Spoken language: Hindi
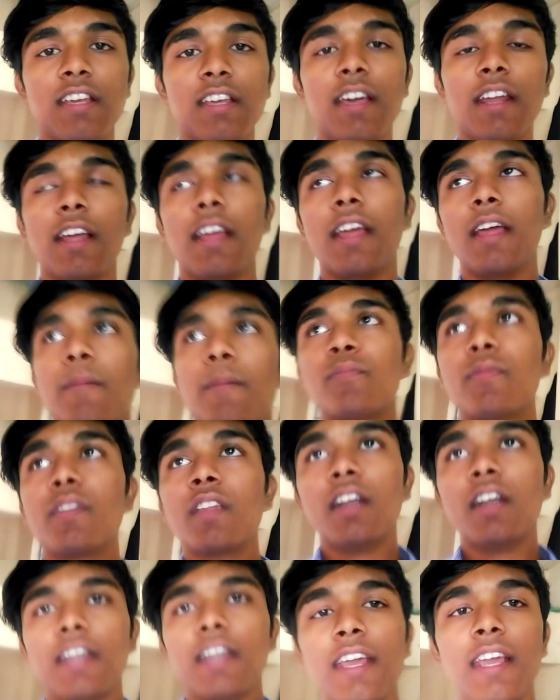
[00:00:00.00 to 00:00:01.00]
ईयर के हैं
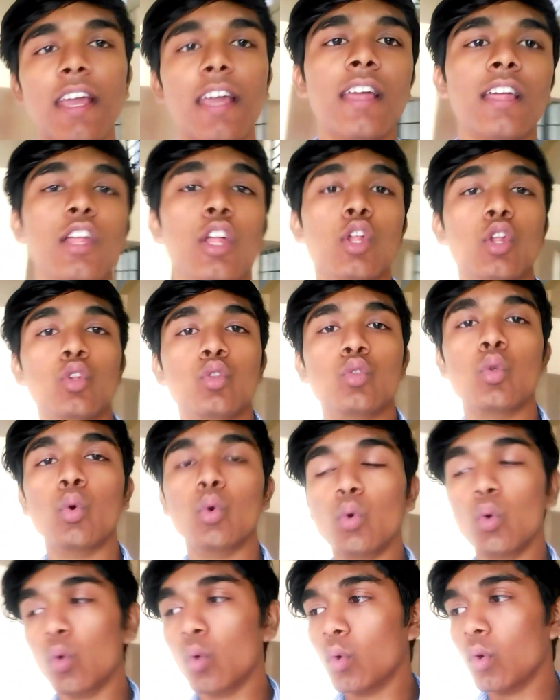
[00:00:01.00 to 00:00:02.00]
ठीक है तो
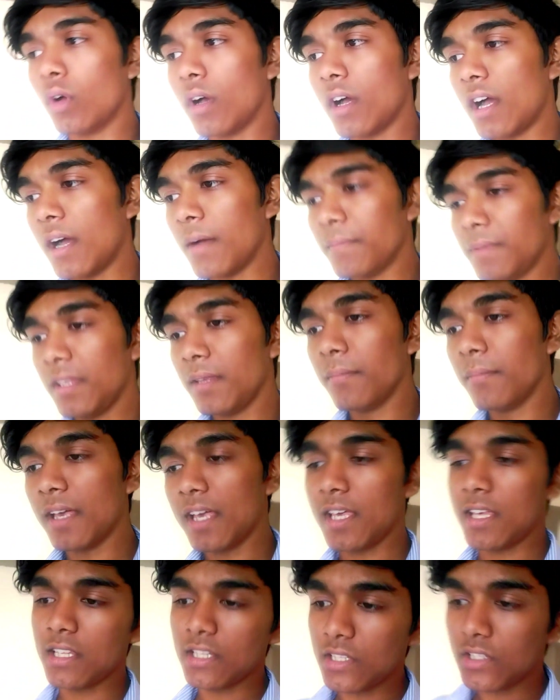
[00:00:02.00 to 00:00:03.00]
अभी
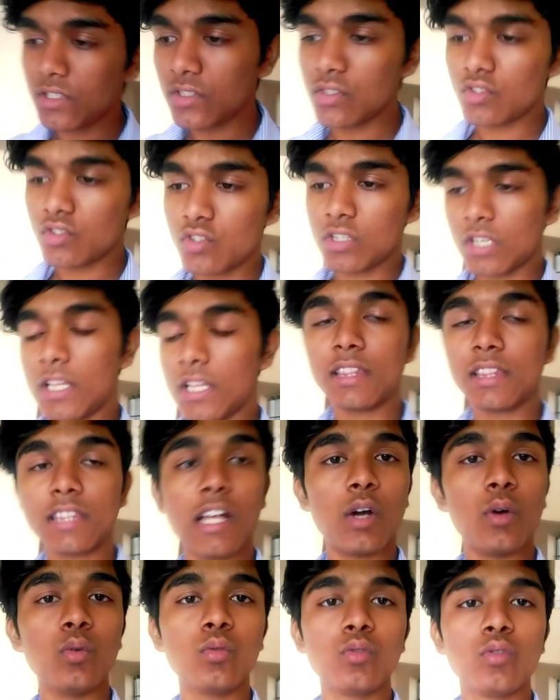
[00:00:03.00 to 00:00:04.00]
मैं चलता
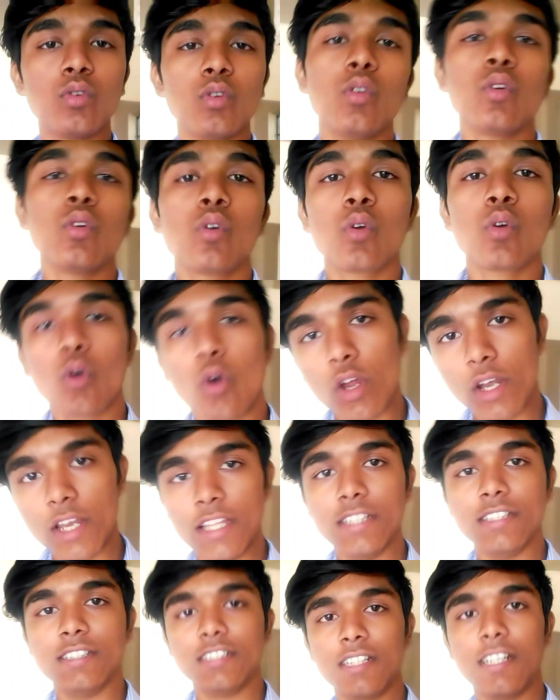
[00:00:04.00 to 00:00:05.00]
हूँ
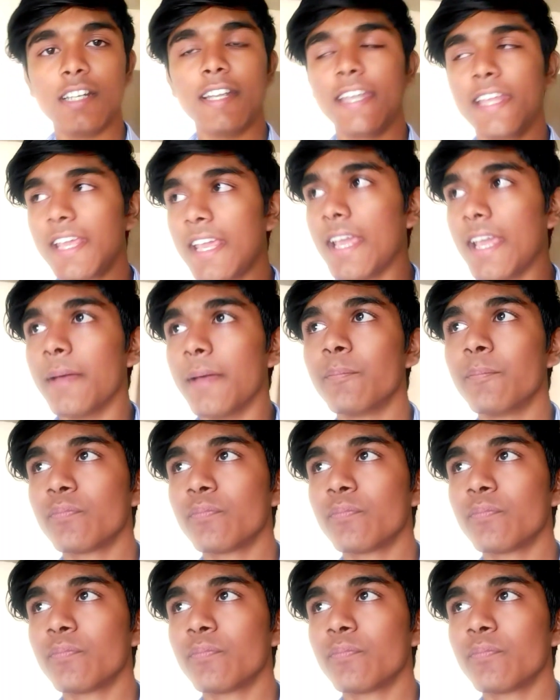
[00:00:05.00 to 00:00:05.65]
कॉलेज ठीक है